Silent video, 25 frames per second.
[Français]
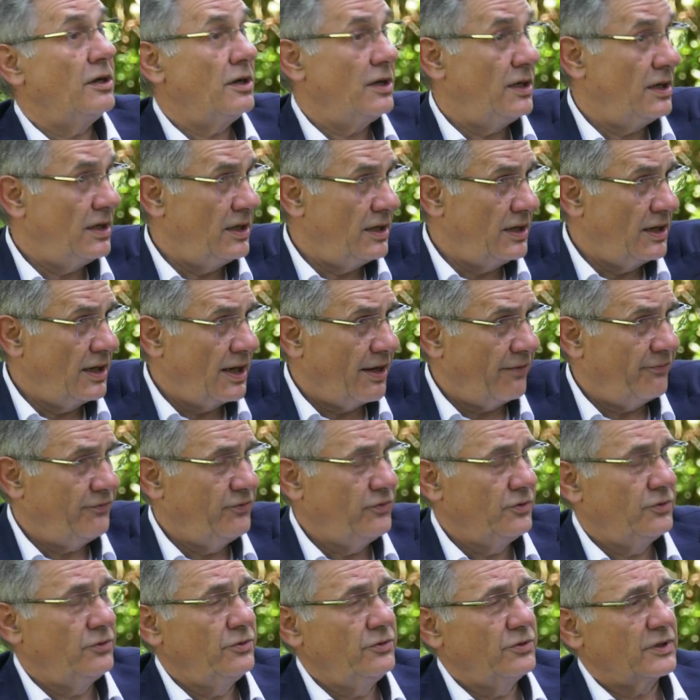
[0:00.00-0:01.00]
la
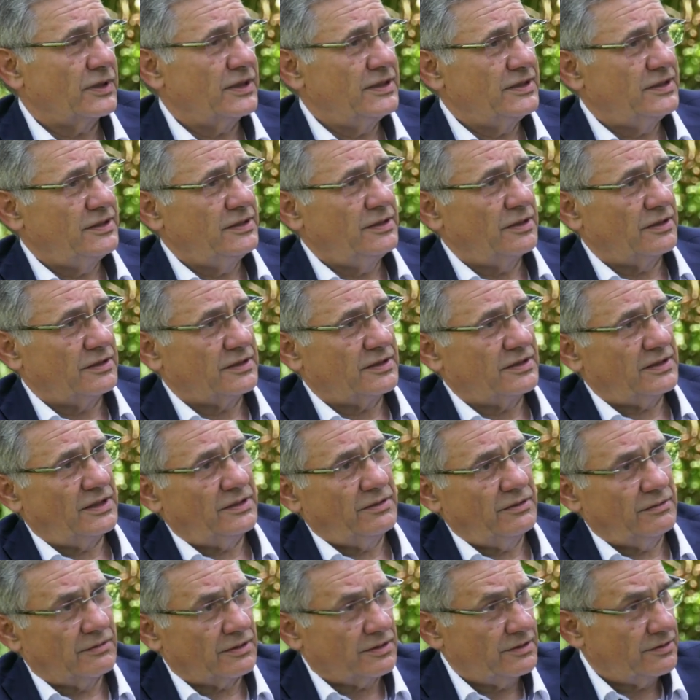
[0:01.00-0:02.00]
future résidence
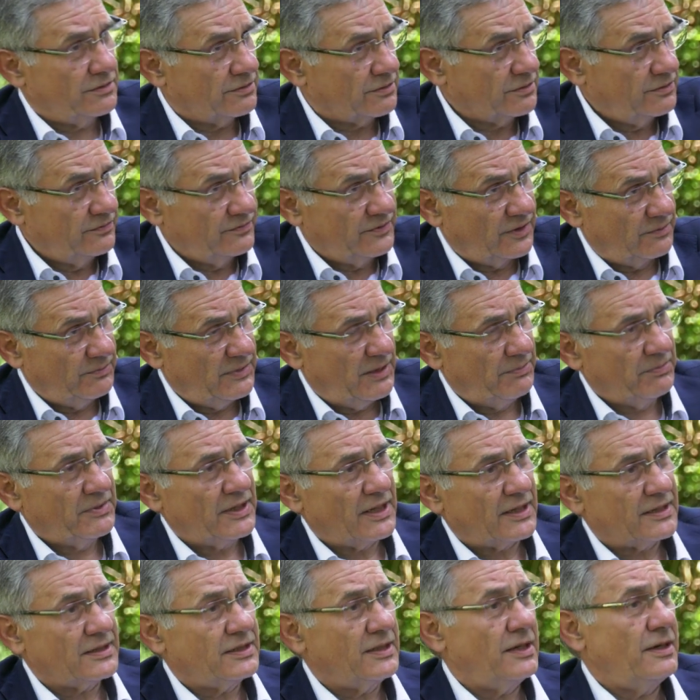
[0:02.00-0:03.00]
senior qui se trouve dans le même
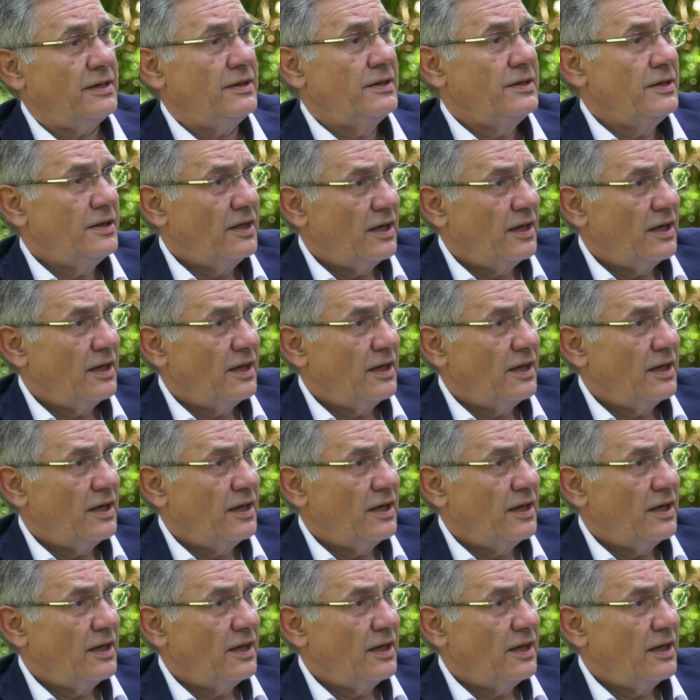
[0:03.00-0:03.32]
quartier.